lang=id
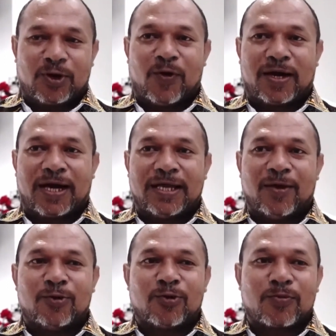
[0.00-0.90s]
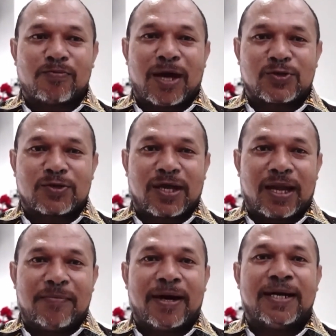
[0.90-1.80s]
keluarganya untuk masuk
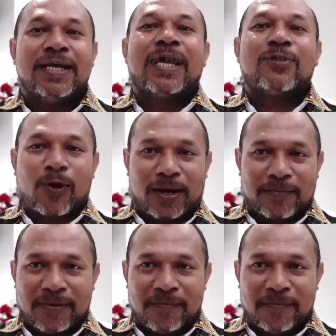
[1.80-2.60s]
dalam hadirat Tuhan.